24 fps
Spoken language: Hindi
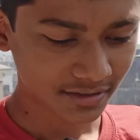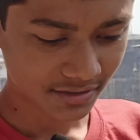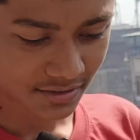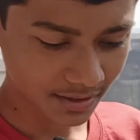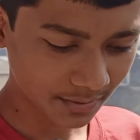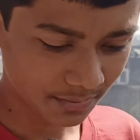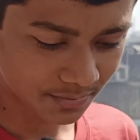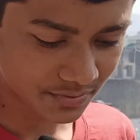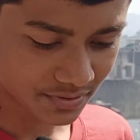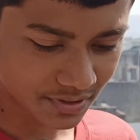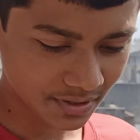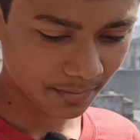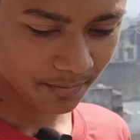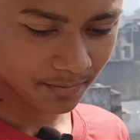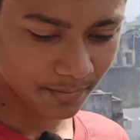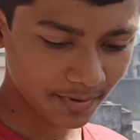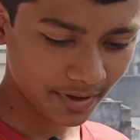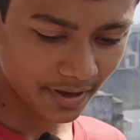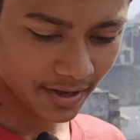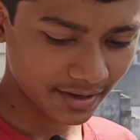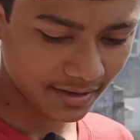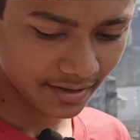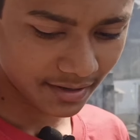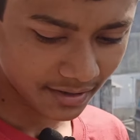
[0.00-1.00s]
सबसे
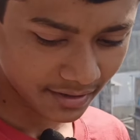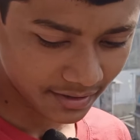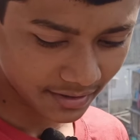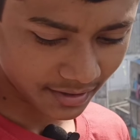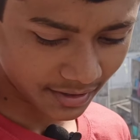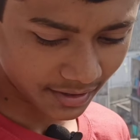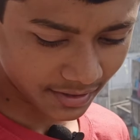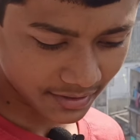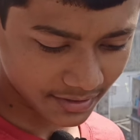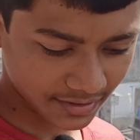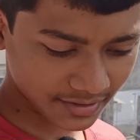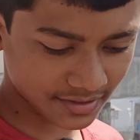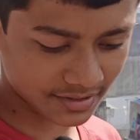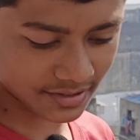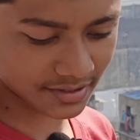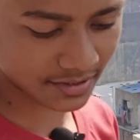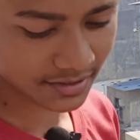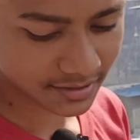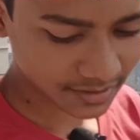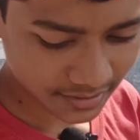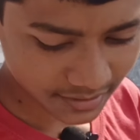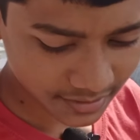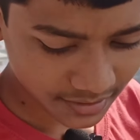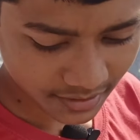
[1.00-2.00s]
पहले गाइस
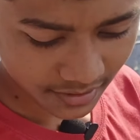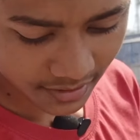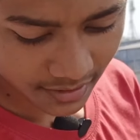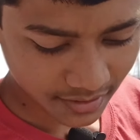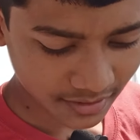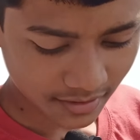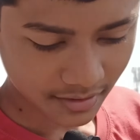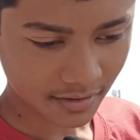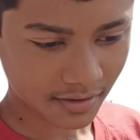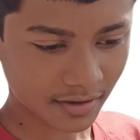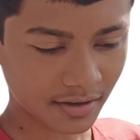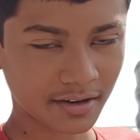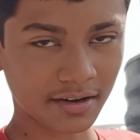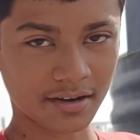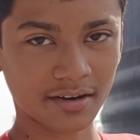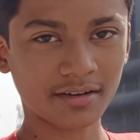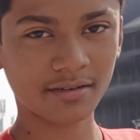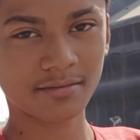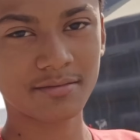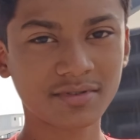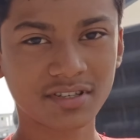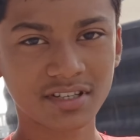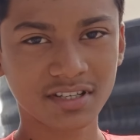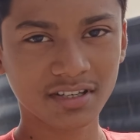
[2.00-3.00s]

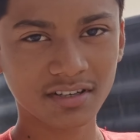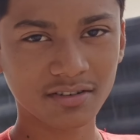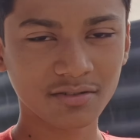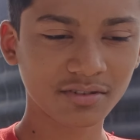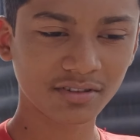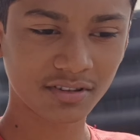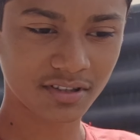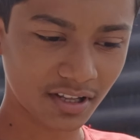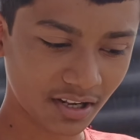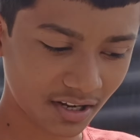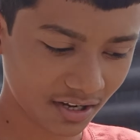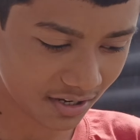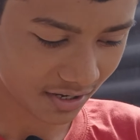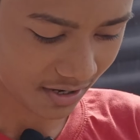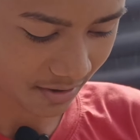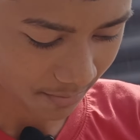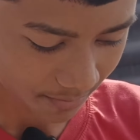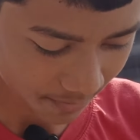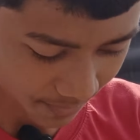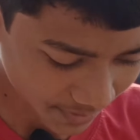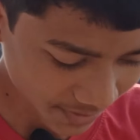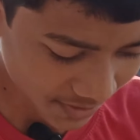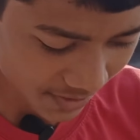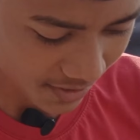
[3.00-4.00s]
आराम से उतरना
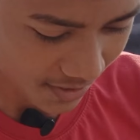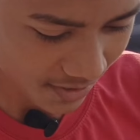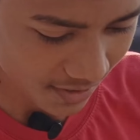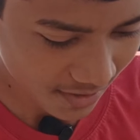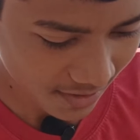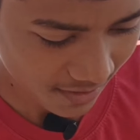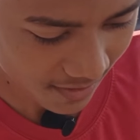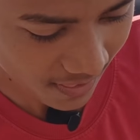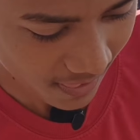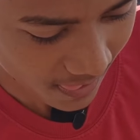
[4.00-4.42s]
पड़ेगा